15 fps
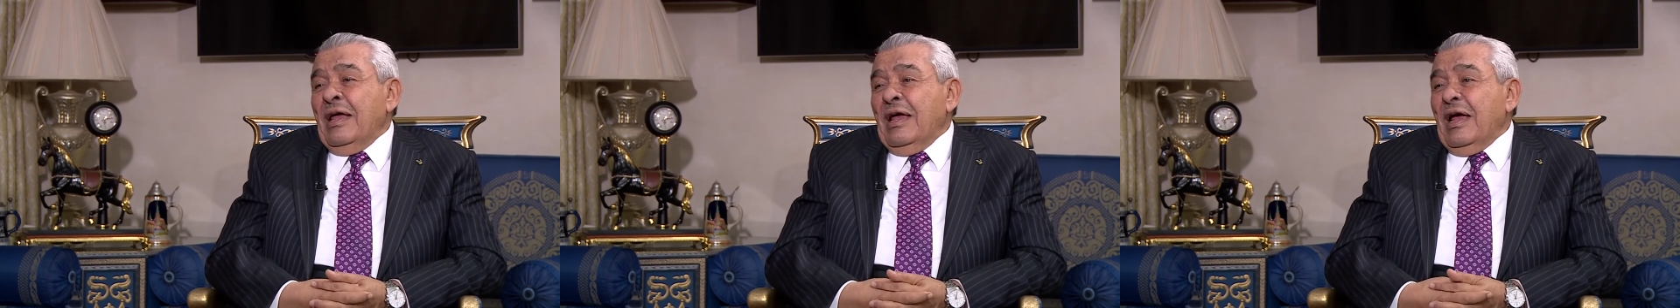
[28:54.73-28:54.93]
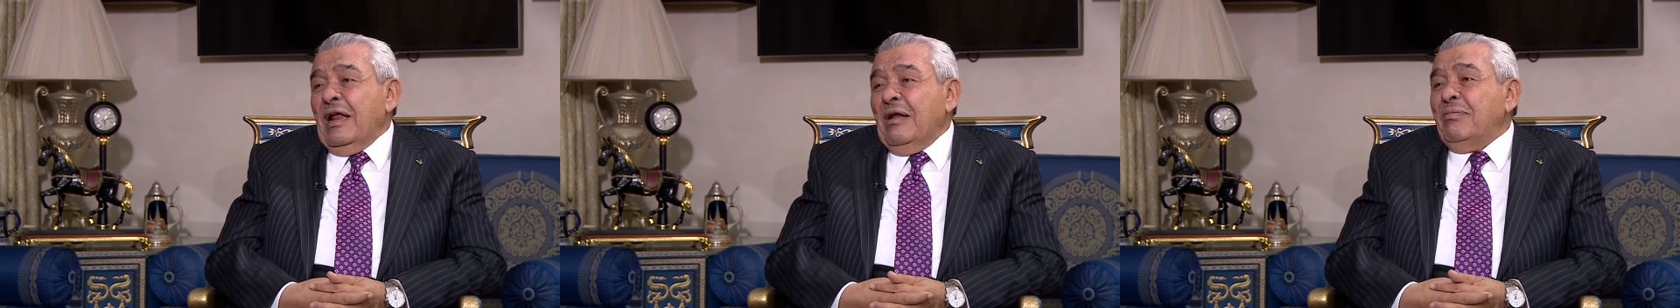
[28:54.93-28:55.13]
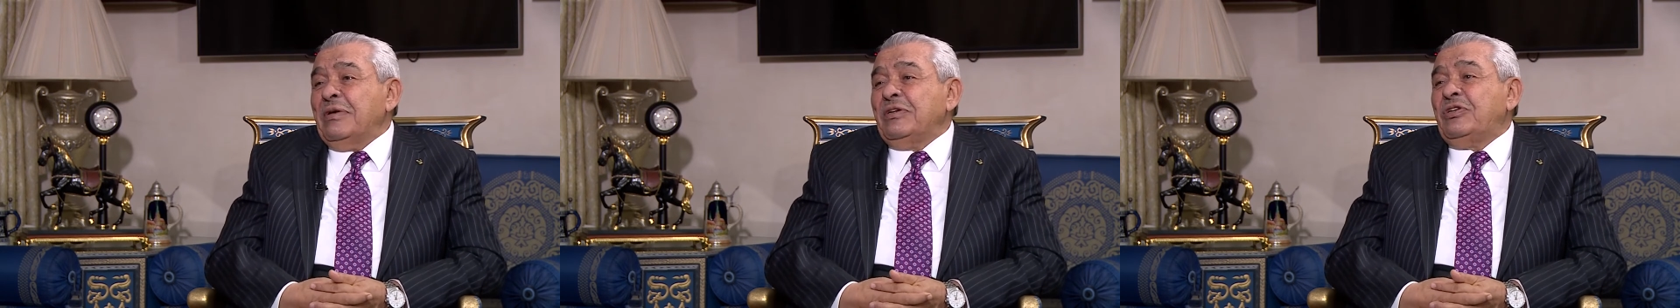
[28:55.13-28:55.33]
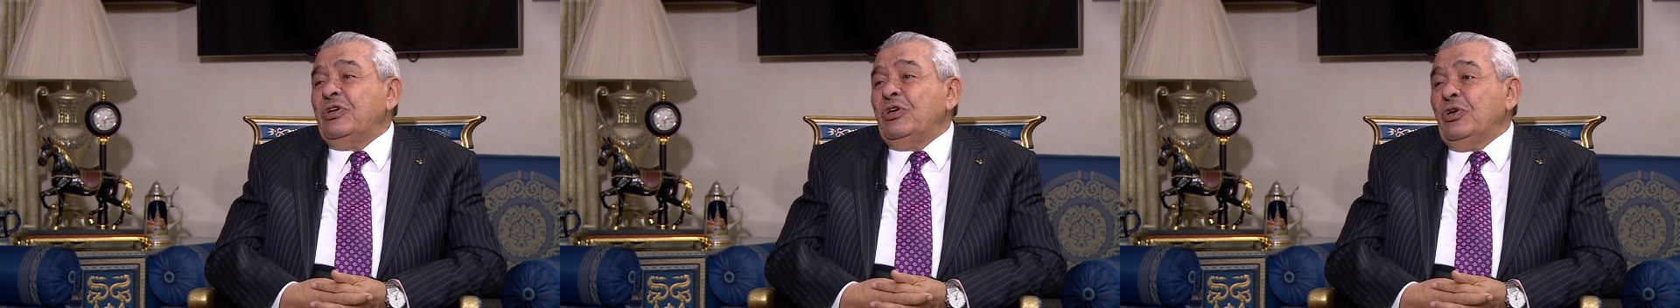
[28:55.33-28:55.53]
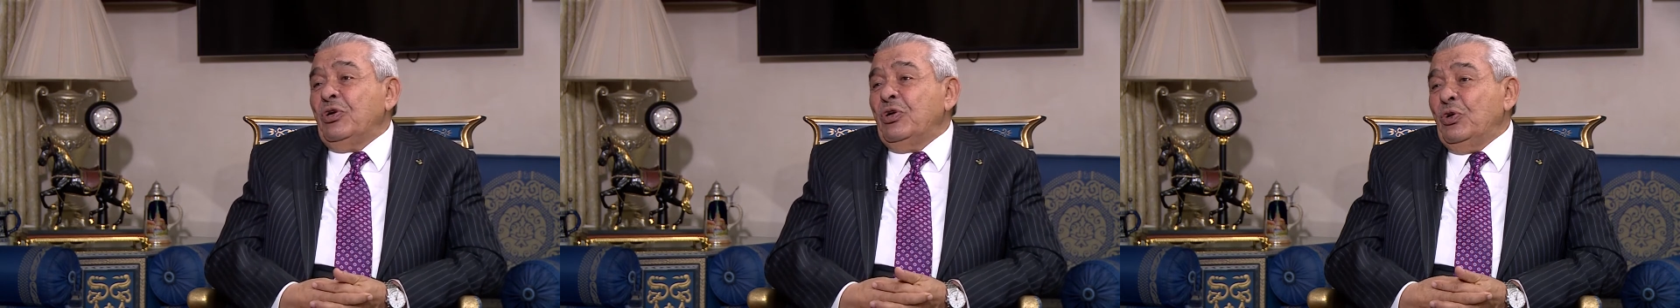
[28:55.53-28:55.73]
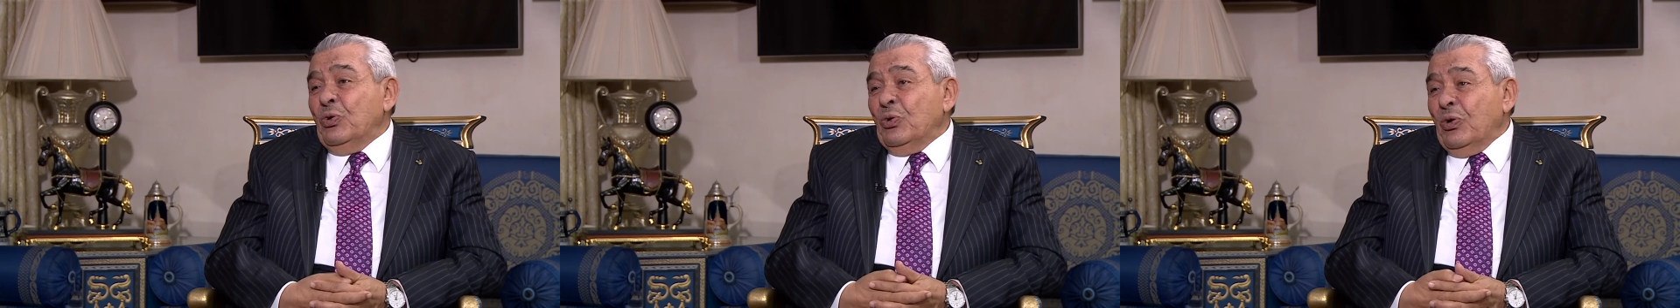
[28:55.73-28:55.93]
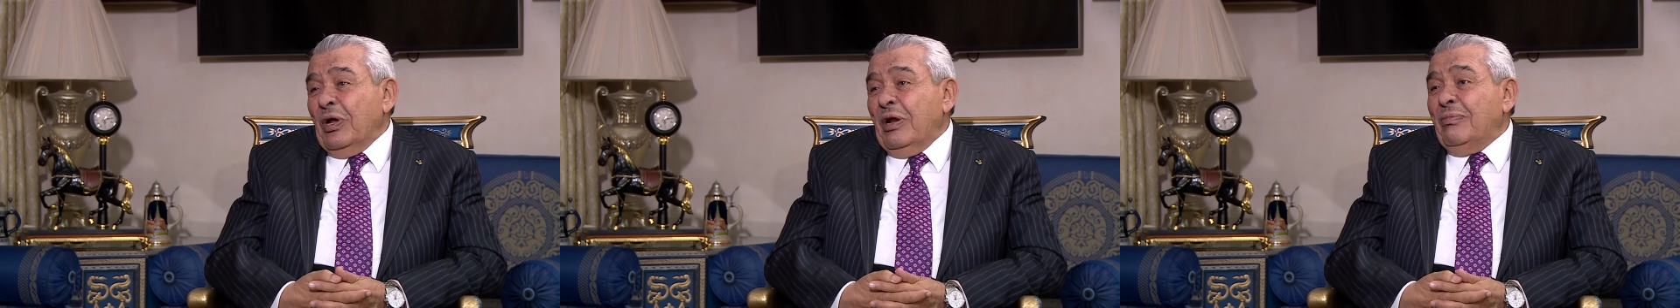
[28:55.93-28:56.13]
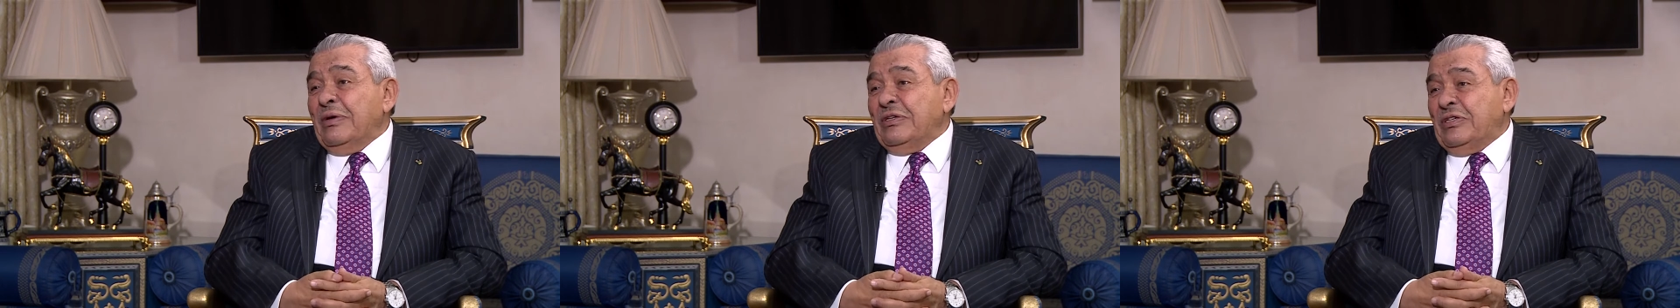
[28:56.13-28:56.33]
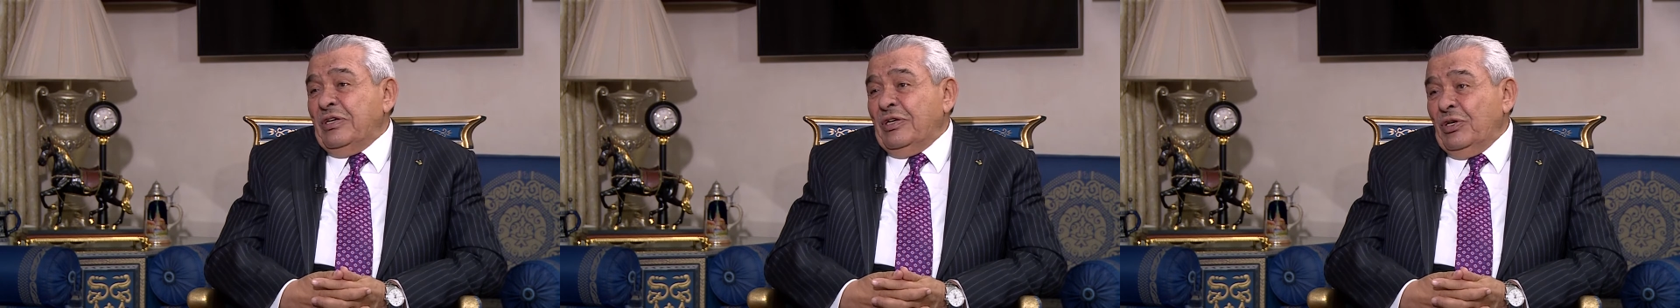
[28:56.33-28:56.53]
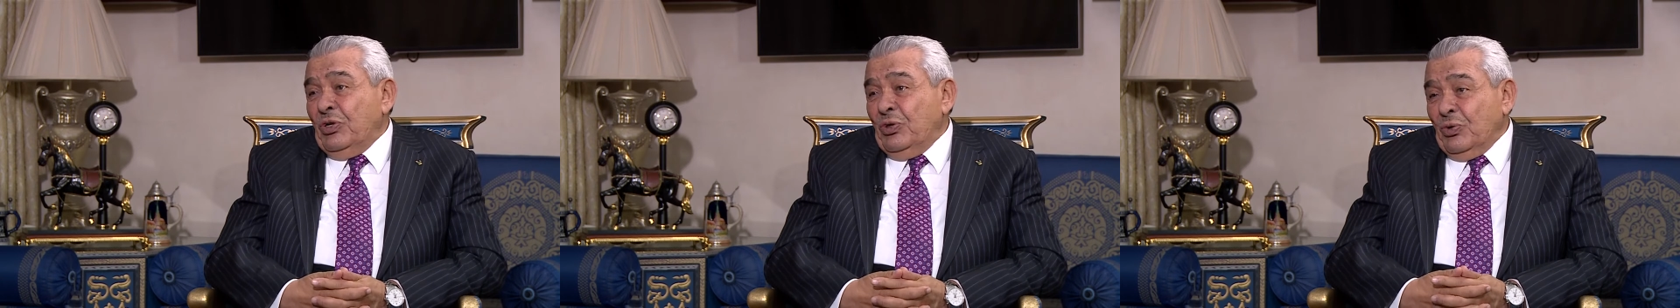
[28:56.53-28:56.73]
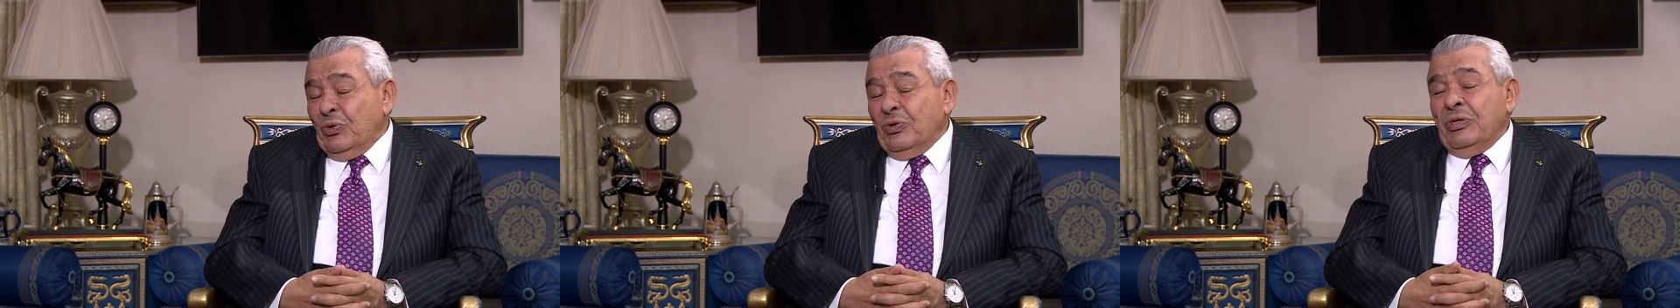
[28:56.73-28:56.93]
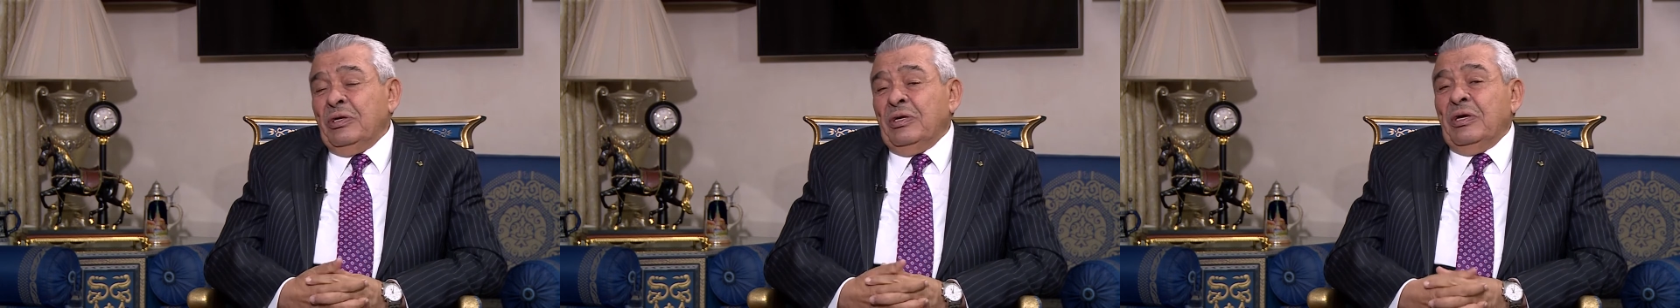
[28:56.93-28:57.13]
المسيحي المسيحيون